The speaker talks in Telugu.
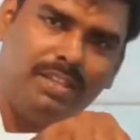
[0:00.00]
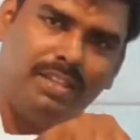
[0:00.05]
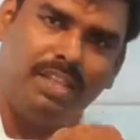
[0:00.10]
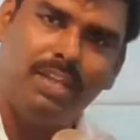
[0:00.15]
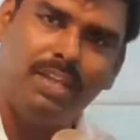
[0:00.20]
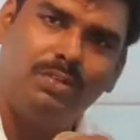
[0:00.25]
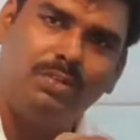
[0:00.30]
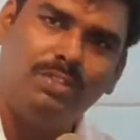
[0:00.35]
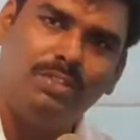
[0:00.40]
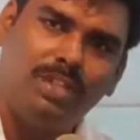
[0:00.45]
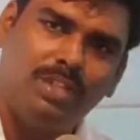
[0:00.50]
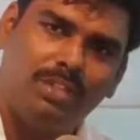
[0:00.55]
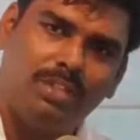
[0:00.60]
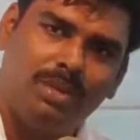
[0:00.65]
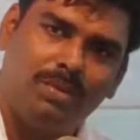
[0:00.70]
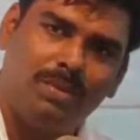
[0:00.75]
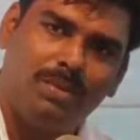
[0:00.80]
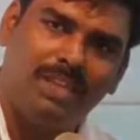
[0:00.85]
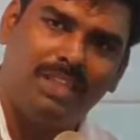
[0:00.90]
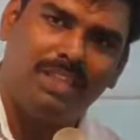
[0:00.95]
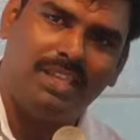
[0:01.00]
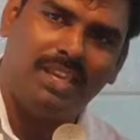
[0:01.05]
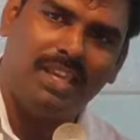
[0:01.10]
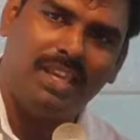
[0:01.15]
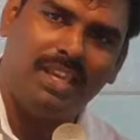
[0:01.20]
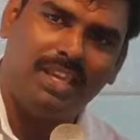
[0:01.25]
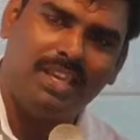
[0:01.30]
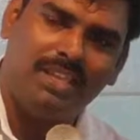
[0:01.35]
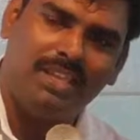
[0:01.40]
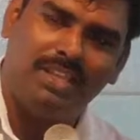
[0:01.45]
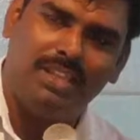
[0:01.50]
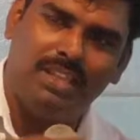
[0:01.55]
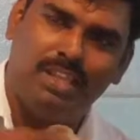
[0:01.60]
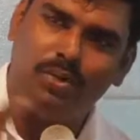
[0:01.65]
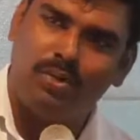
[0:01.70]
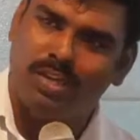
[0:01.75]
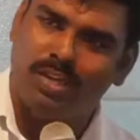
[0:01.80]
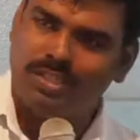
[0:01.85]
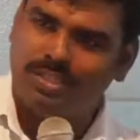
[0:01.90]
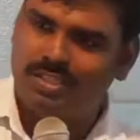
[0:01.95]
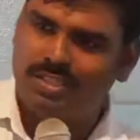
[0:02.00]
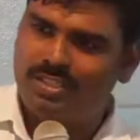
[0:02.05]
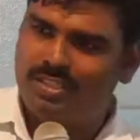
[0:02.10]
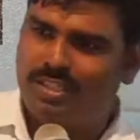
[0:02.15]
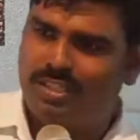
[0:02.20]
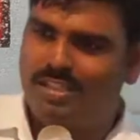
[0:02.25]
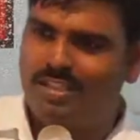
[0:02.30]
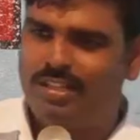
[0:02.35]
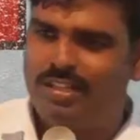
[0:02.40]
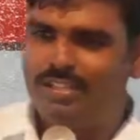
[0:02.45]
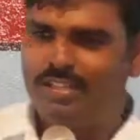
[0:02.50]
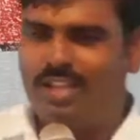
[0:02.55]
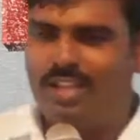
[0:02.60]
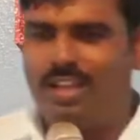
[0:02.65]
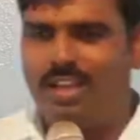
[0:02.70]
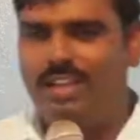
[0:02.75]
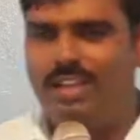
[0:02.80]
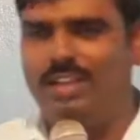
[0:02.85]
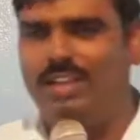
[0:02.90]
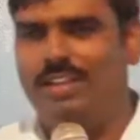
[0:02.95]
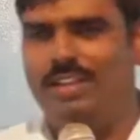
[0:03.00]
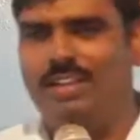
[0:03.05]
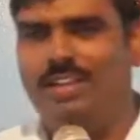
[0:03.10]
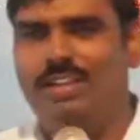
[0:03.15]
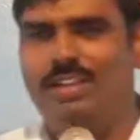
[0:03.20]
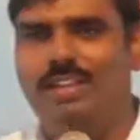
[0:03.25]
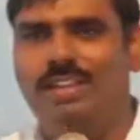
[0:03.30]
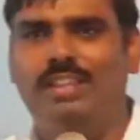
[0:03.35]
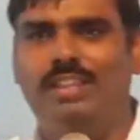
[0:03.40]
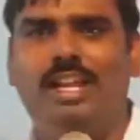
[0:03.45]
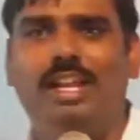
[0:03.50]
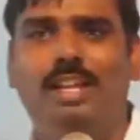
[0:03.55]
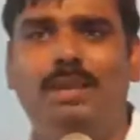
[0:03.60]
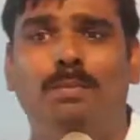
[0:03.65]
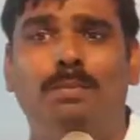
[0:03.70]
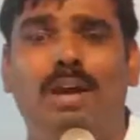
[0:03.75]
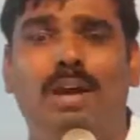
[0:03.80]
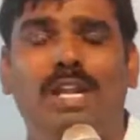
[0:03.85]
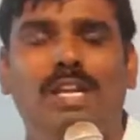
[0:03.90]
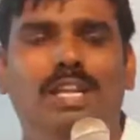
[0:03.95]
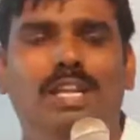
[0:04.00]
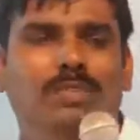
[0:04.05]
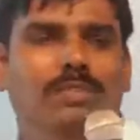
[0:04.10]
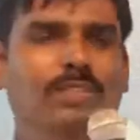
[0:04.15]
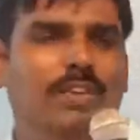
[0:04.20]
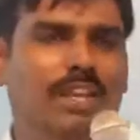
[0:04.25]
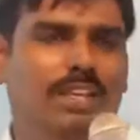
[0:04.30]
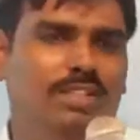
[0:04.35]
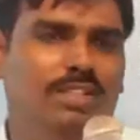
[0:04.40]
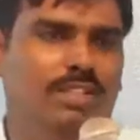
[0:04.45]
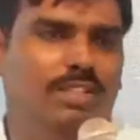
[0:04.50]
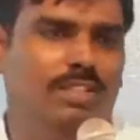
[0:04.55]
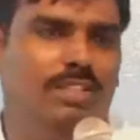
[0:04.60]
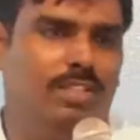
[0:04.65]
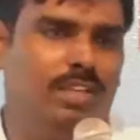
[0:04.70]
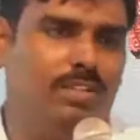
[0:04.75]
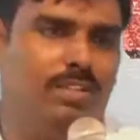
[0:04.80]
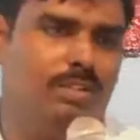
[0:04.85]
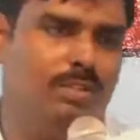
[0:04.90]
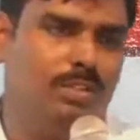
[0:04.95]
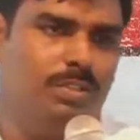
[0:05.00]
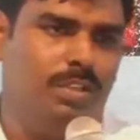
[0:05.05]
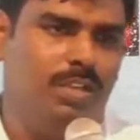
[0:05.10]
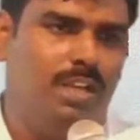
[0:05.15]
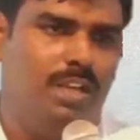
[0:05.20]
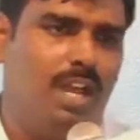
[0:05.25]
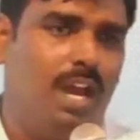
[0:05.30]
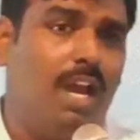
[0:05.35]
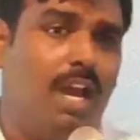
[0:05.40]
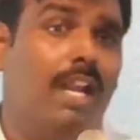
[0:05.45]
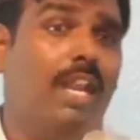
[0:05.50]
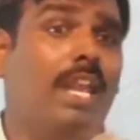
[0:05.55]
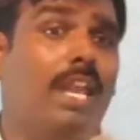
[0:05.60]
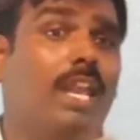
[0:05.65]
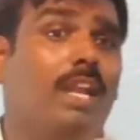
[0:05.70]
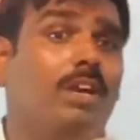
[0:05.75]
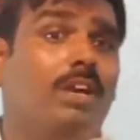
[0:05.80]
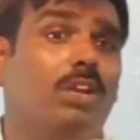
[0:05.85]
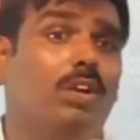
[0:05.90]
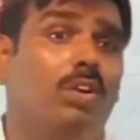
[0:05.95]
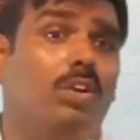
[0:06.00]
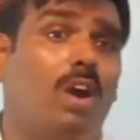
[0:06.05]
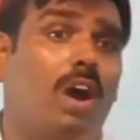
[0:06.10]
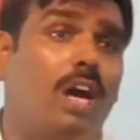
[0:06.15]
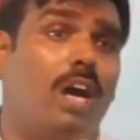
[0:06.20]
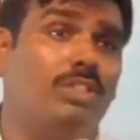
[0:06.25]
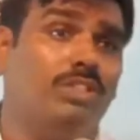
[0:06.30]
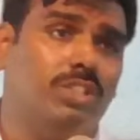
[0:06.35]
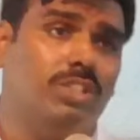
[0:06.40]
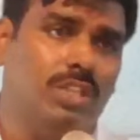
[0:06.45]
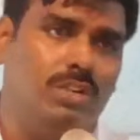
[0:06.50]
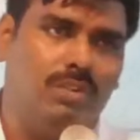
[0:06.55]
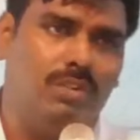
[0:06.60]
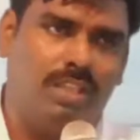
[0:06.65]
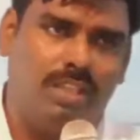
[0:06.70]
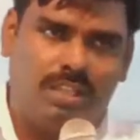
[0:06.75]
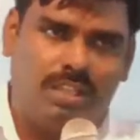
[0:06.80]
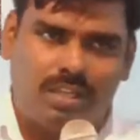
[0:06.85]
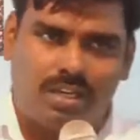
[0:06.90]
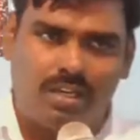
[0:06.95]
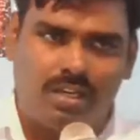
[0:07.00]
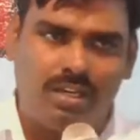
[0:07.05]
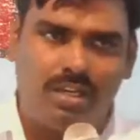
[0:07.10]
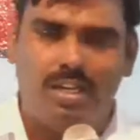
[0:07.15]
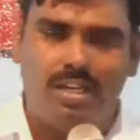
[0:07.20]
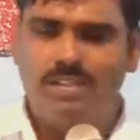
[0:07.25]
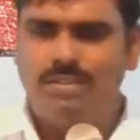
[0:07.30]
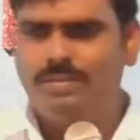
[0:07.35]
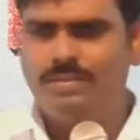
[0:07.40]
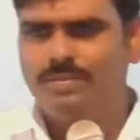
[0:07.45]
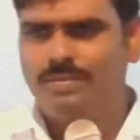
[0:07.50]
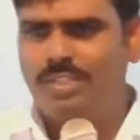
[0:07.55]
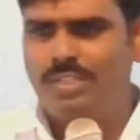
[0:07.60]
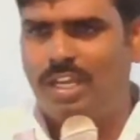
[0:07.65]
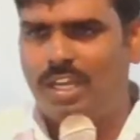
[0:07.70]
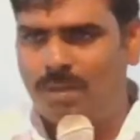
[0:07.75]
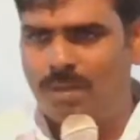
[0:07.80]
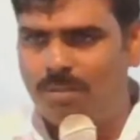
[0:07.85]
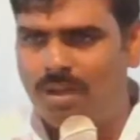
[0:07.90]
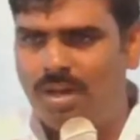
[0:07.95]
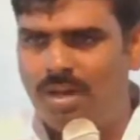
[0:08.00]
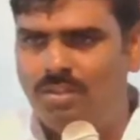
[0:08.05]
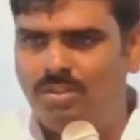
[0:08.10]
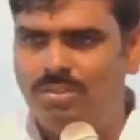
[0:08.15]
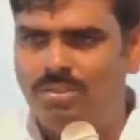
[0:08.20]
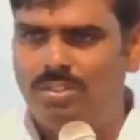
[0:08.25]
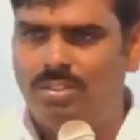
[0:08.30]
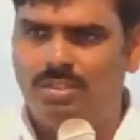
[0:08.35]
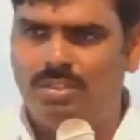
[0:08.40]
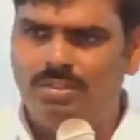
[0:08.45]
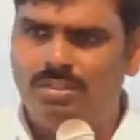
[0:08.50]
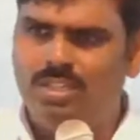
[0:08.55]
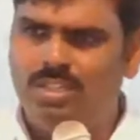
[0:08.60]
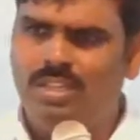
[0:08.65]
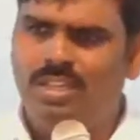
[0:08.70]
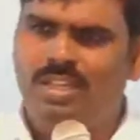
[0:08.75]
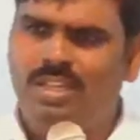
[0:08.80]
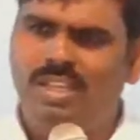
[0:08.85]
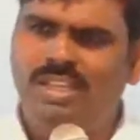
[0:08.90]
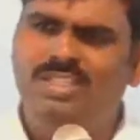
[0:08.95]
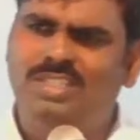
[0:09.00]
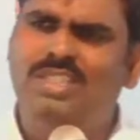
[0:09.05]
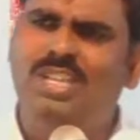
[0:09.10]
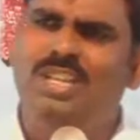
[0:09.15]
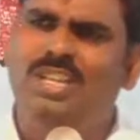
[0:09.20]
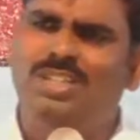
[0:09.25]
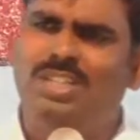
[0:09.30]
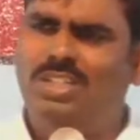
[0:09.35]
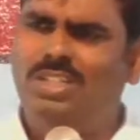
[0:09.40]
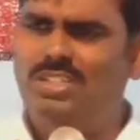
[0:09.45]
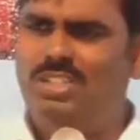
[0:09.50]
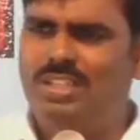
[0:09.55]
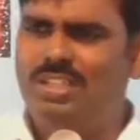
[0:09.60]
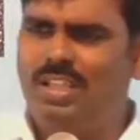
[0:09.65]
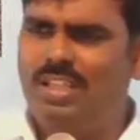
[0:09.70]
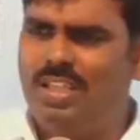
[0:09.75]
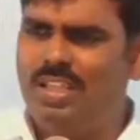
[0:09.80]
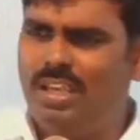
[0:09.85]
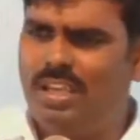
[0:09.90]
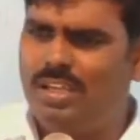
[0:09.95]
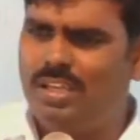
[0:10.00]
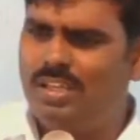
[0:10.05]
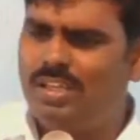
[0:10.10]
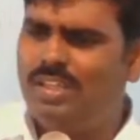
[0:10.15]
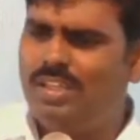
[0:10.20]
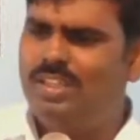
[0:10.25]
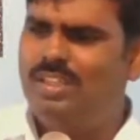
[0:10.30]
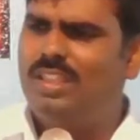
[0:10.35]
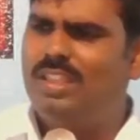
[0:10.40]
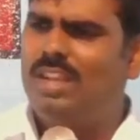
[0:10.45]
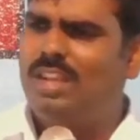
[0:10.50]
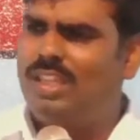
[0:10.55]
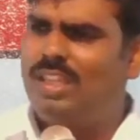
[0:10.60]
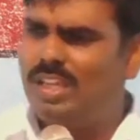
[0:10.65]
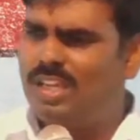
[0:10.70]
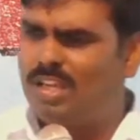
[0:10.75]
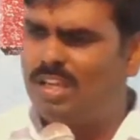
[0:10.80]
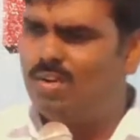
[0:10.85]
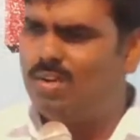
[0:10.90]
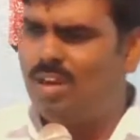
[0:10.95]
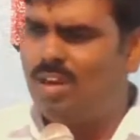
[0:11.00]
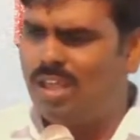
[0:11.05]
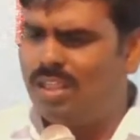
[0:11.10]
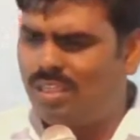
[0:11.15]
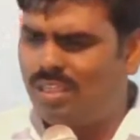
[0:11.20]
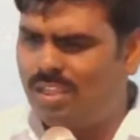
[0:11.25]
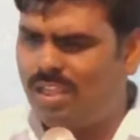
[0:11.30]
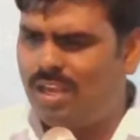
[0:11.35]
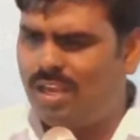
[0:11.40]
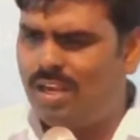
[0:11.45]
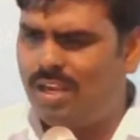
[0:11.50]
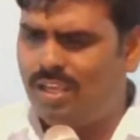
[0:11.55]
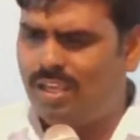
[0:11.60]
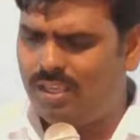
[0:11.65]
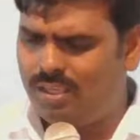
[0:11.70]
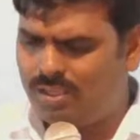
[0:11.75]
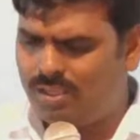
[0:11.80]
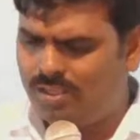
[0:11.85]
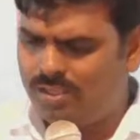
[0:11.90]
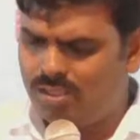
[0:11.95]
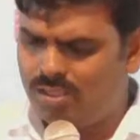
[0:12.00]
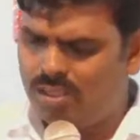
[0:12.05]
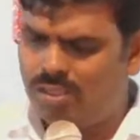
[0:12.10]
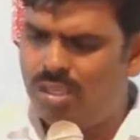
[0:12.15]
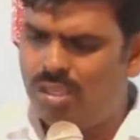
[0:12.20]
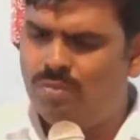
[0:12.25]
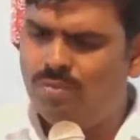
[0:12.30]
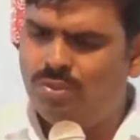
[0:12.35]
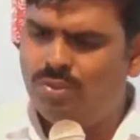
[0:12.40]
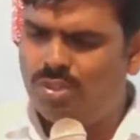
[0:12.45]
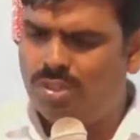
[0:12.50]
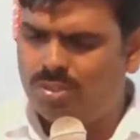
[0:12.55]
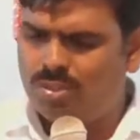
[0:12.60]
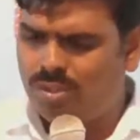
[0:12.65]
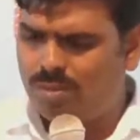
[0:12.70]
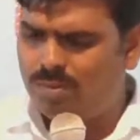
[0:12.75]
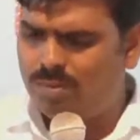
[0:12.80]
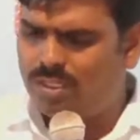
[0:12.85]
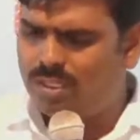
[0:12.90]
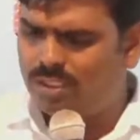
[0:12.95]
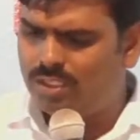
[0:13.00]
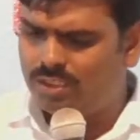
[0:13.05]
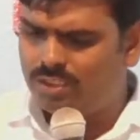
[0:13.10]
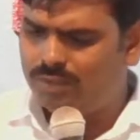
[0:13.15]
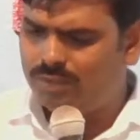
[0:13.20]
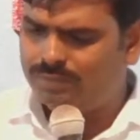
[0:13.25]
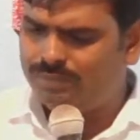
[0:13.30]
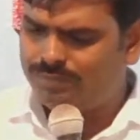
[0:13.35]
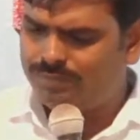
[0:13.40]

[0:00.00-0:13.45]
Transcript: దేవుని చేతిలో పెడితే దేవుడు ఏం చేస్తాడో తెలుసా దాన్ని మల్టిప్లై చేస్తాడు అనేకులకు ఆశీర్వాదకరంగా దాన్ని మారుస్తాడు ఎస్తేరి చేసింది అదే తన దగ్గర ఉన్న అందాన్ని దేవుని చేతిలో పెట్టింది